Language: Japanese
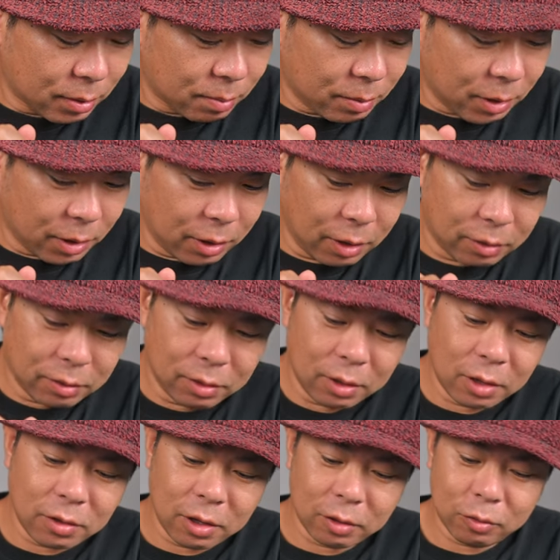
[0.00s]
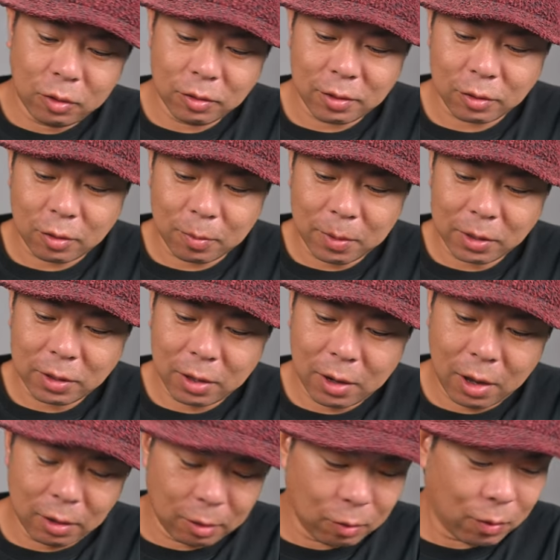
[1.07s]
まあ、熱でデッドイート止まって
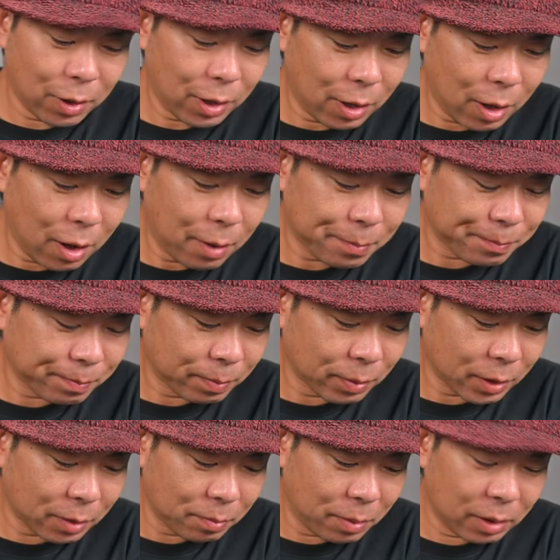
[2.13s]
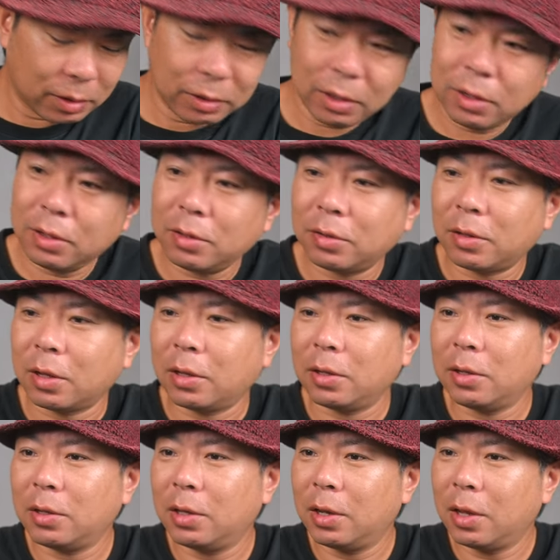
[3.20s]
ないとはいえバッテリーで
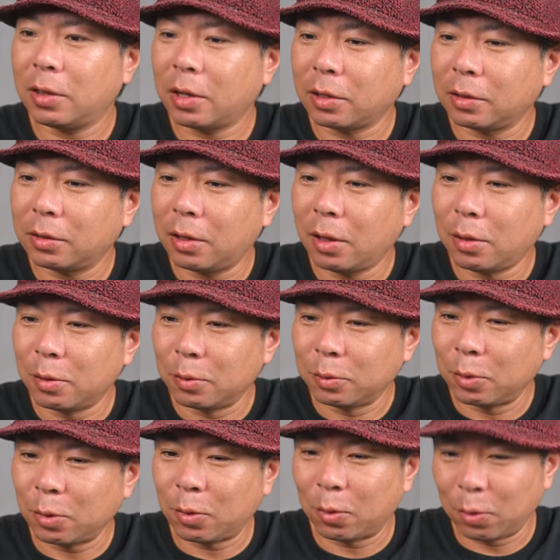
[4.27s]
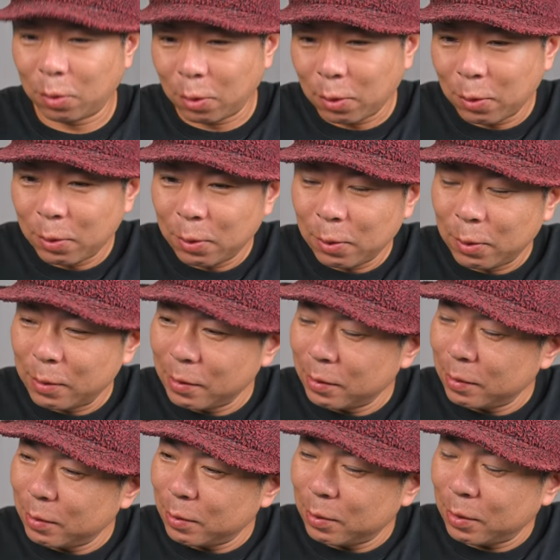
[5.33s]
先に切れたっていうところ考
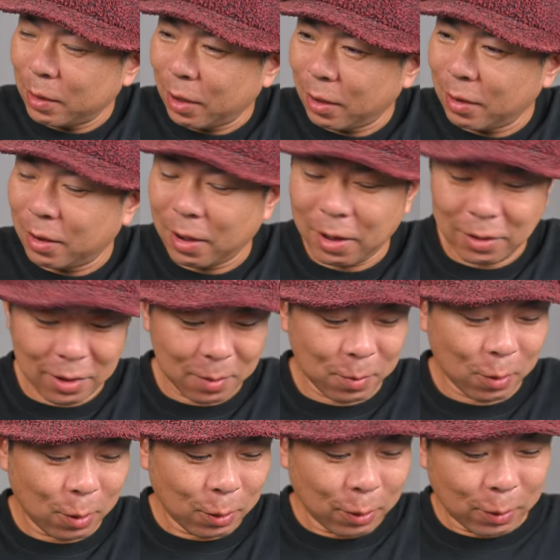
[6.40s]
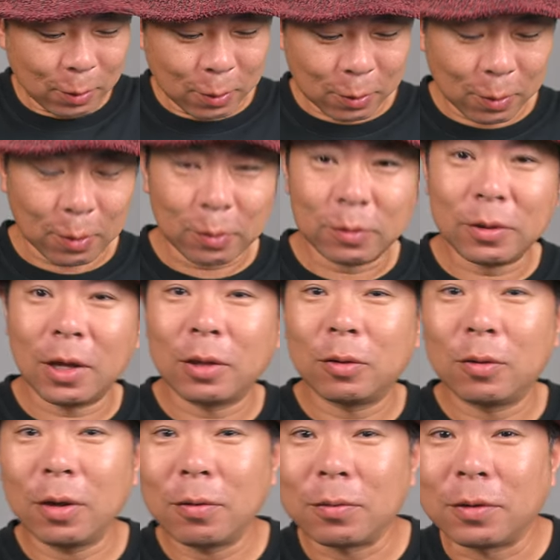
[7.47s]
えてもこの
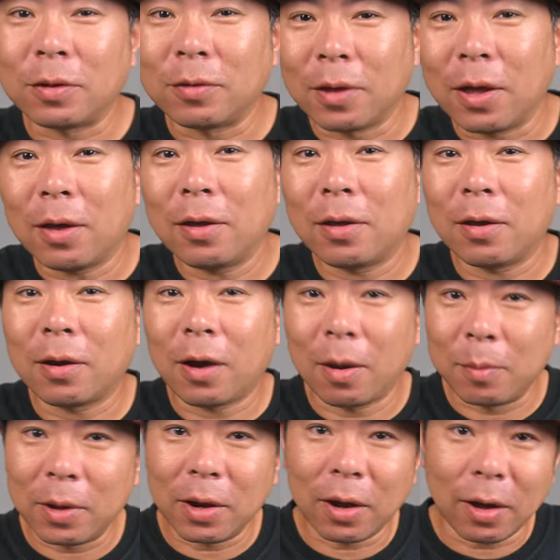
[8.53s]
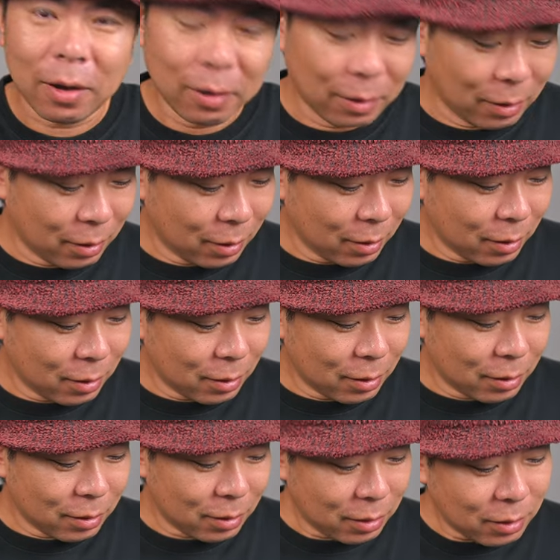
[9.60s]
ZF っていうねカメラ
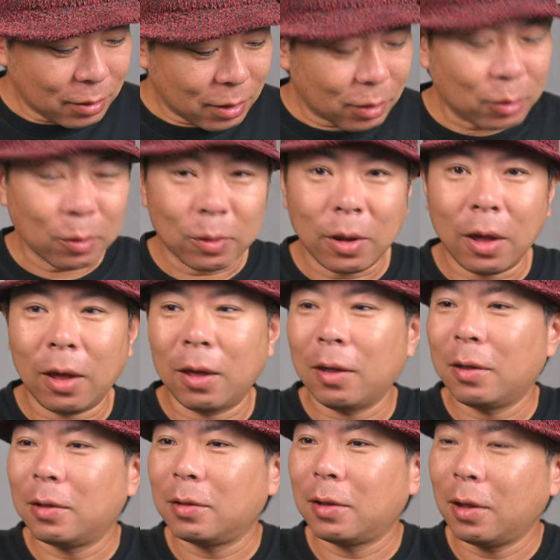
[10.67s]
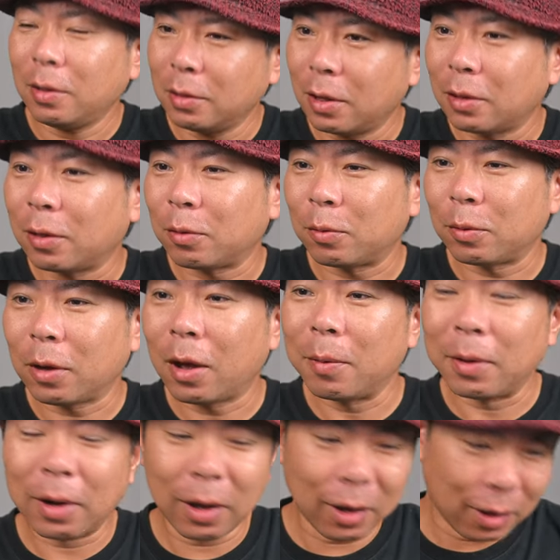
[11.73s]
いいですよね何なんだこのカメラ